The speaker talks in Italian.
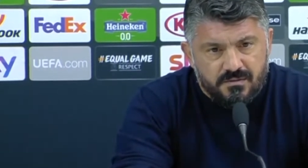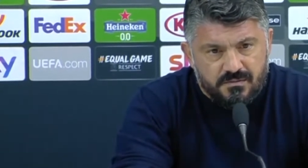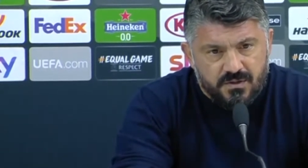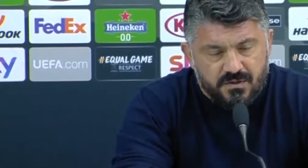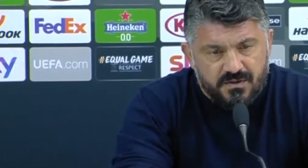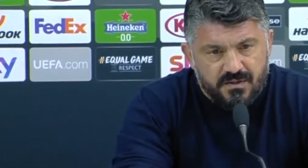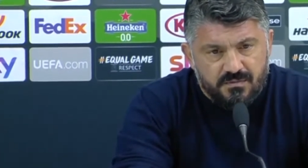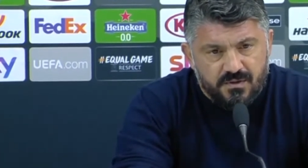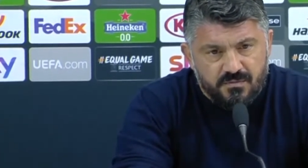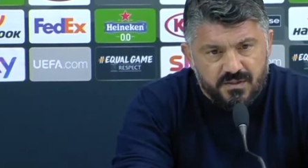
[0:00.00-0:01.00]
diceva
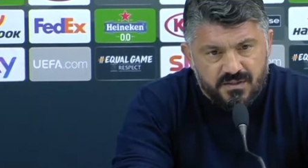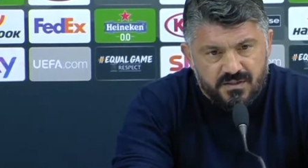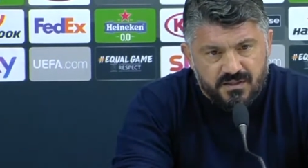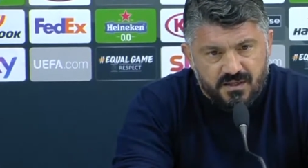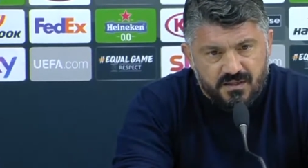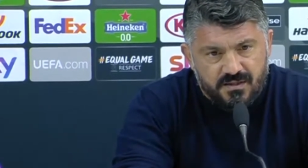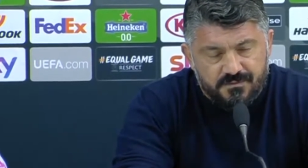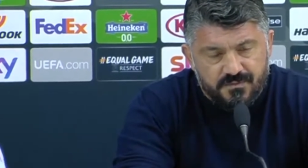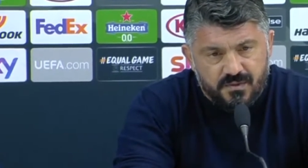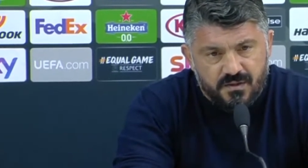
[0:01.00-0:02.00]
sempre robe sensate
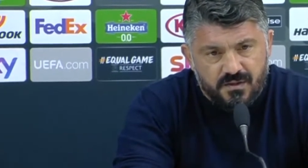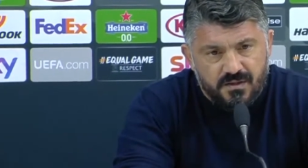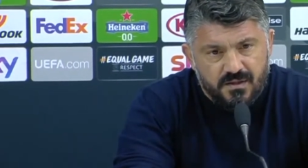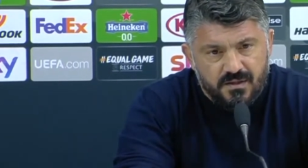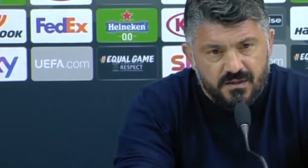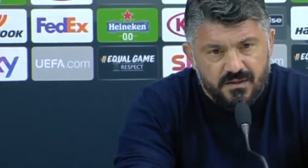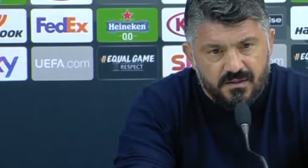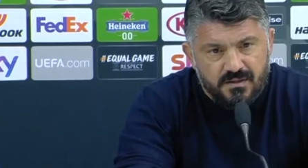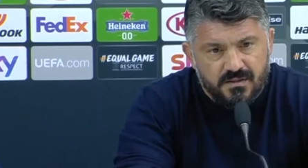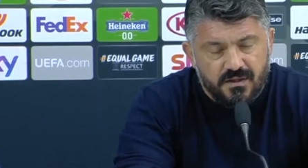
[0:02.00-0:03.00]
eh, ed
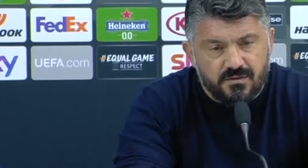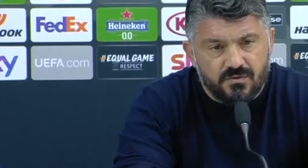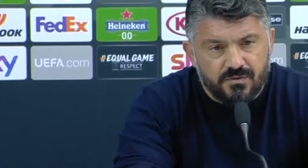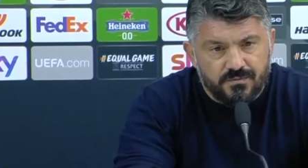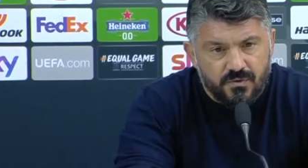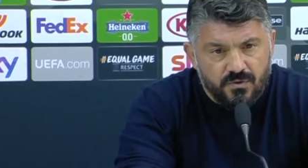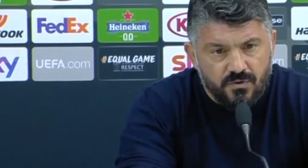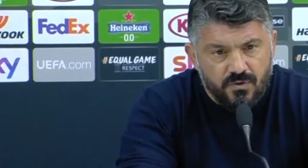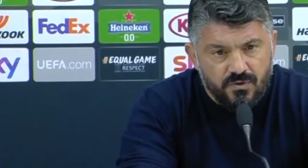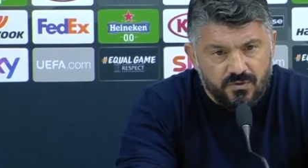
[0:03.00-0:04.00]
è stato
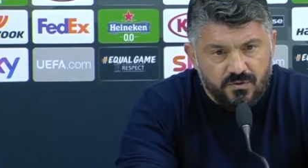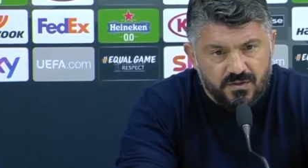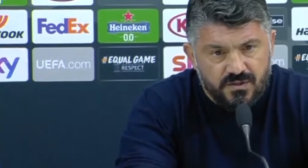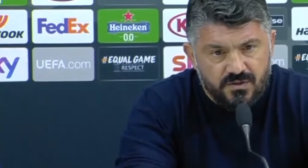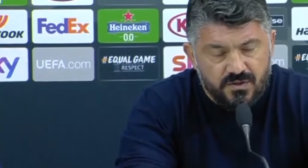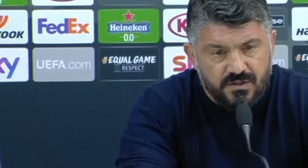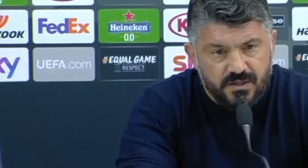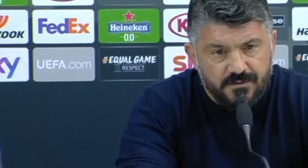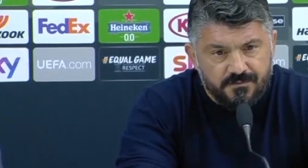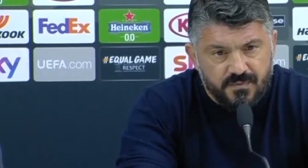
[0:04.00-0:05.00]
l'orgoglio di questa
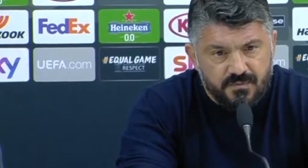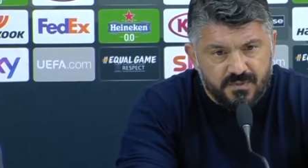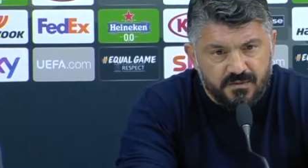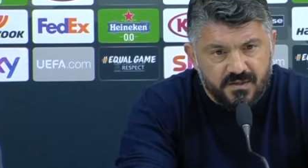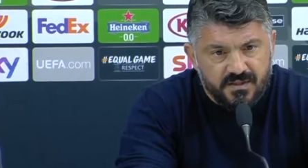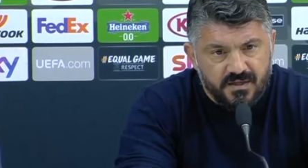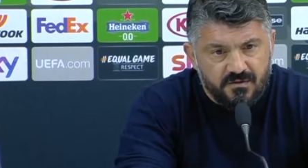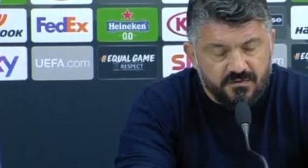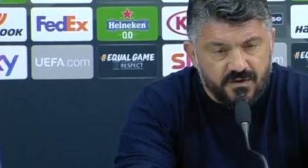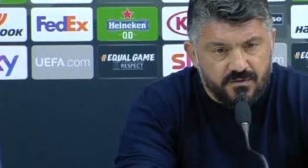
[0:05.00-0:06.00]
città. Prima a Sky
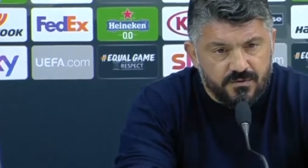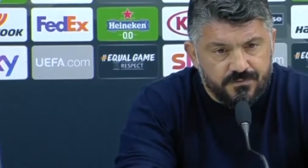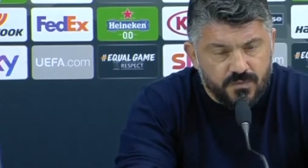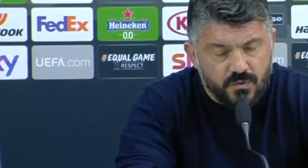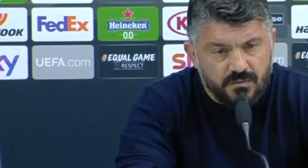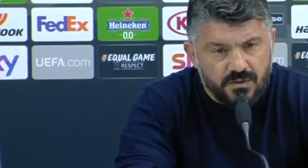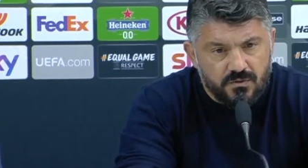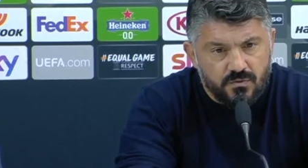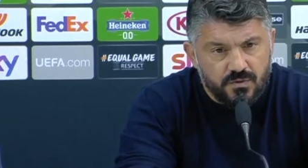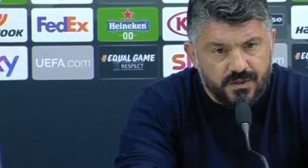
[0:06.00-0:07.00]
ho fatto una
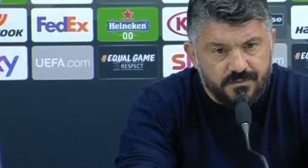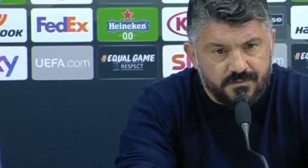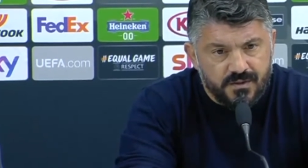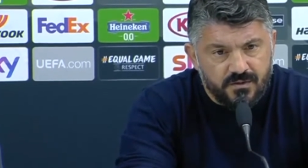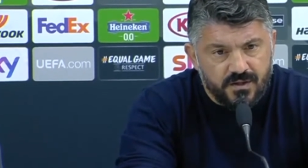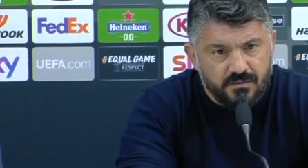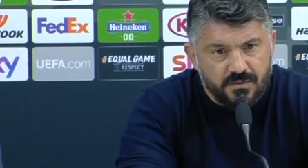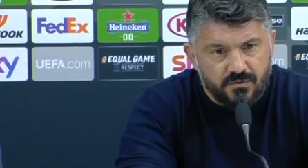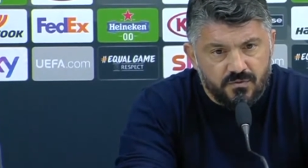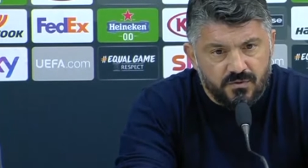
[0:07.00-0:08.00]
battuta, ma non è una
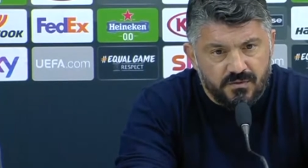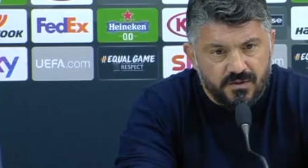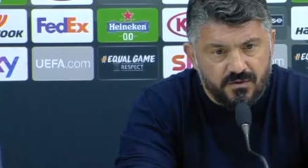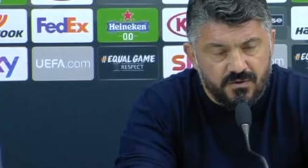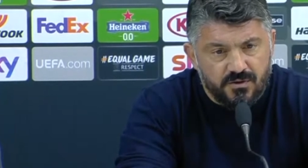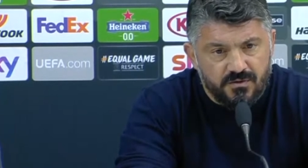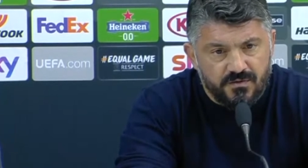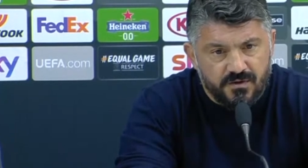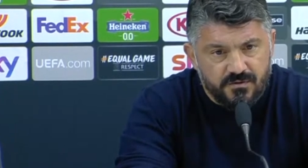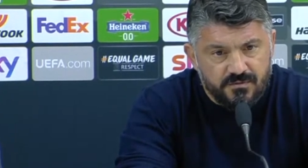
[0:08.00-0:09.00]
battuta perché è un dato di
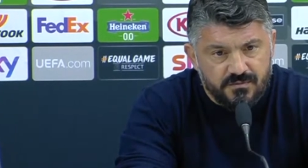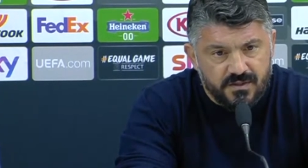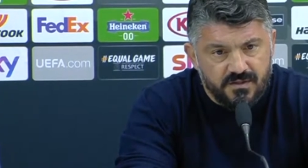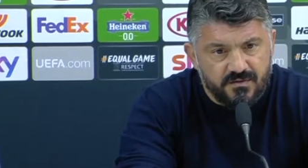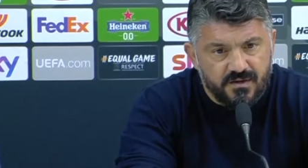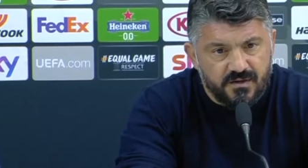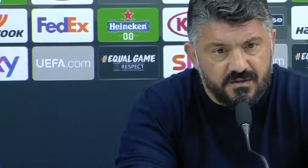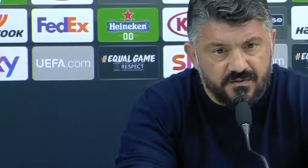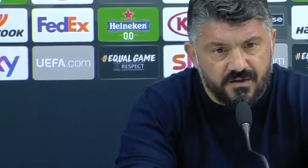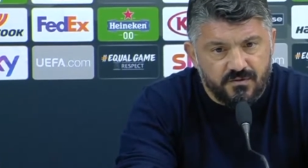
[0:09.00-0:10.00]
fatto, perché se, farà,
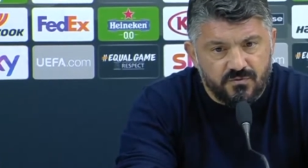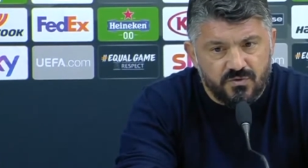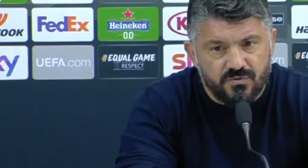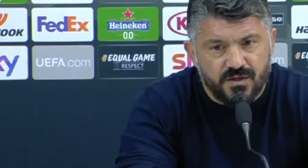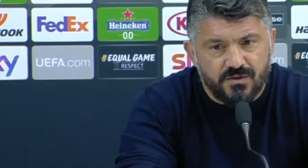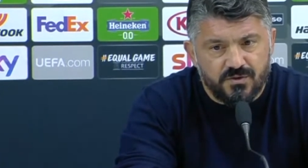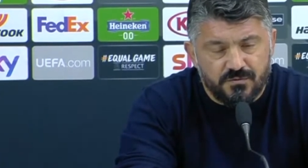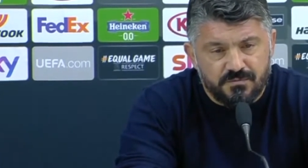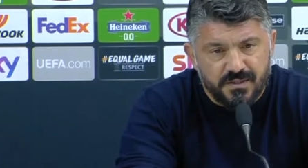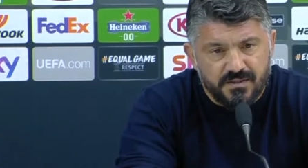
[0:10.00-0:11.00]
se fanno un sondaggio
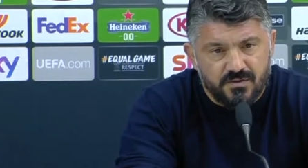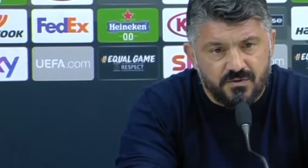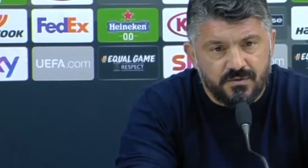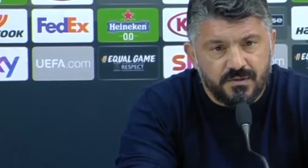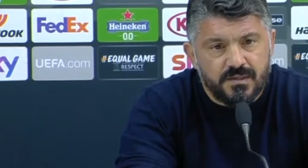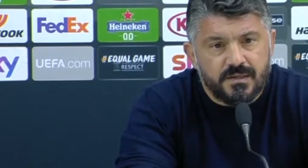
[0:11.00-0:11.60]
penso